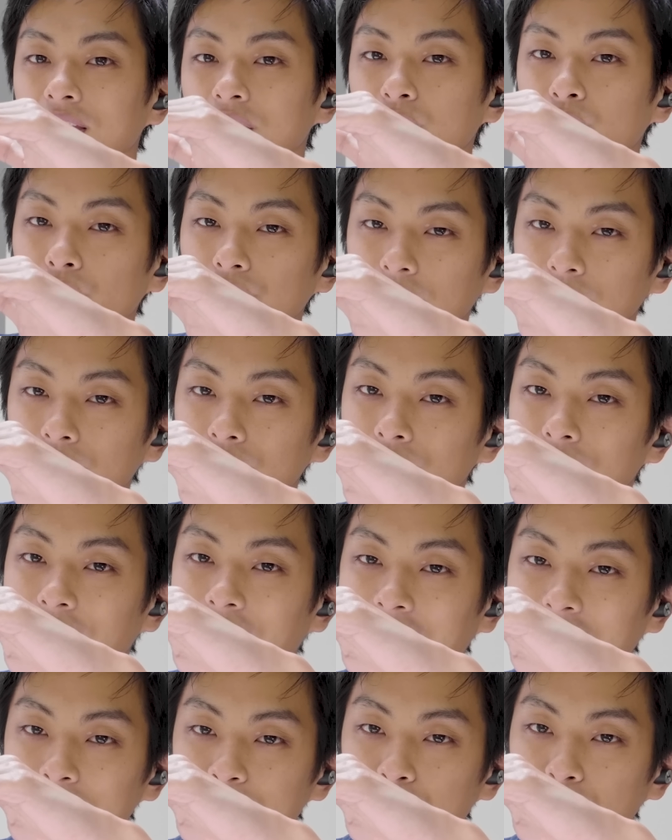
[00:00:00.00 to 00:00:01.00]
聞こえてくる
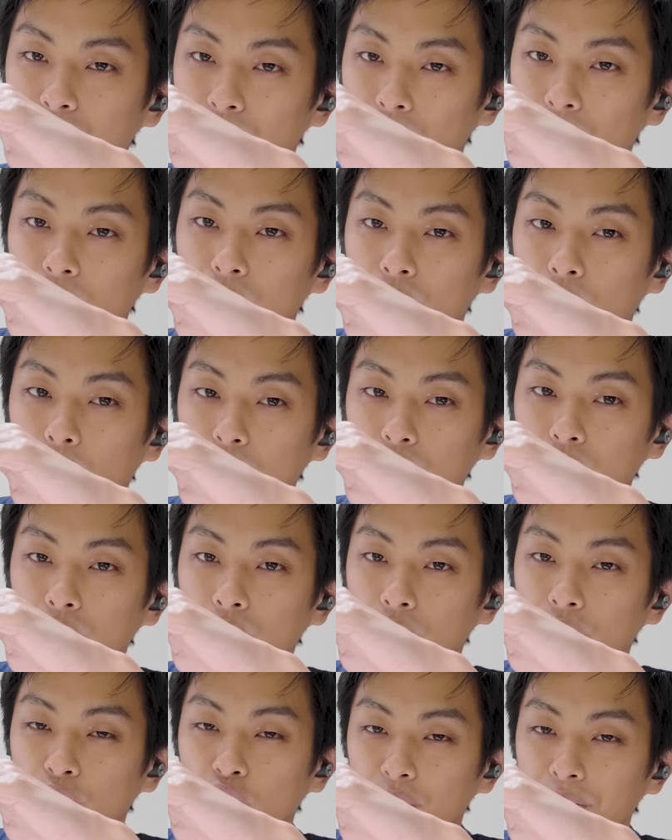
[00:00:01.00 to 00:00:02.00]
外部の音の
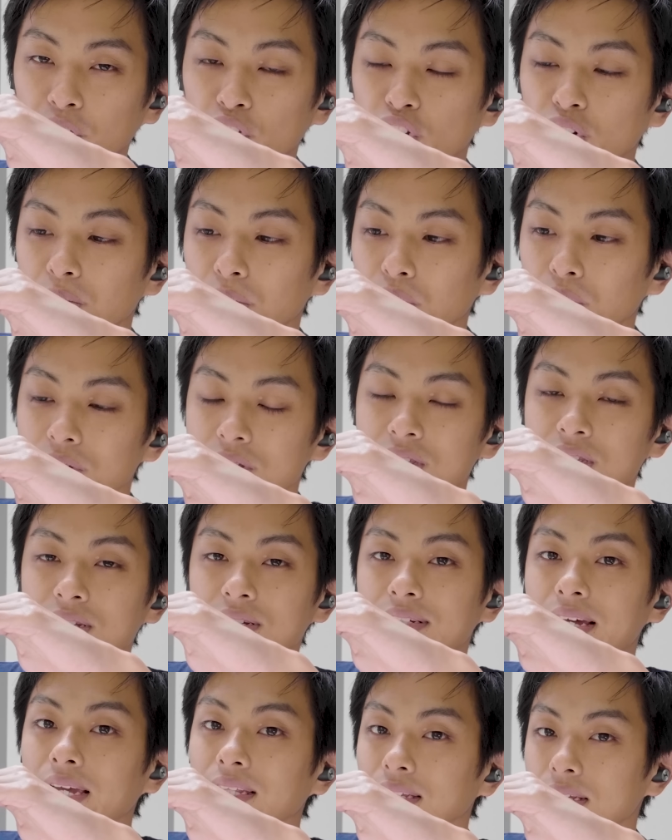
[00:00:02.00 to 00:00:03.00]
取り込みというのも
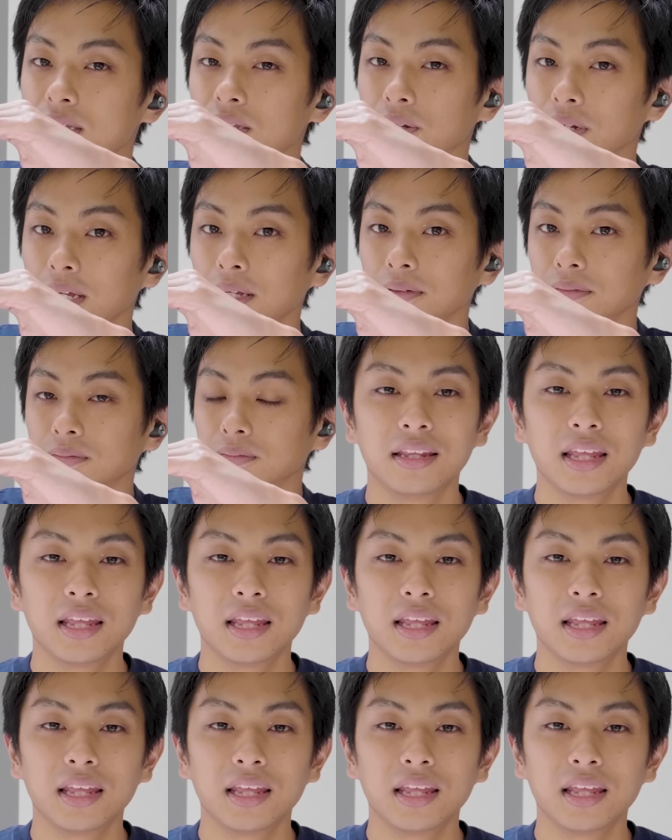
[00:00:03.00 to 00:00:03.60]
少ないんですよね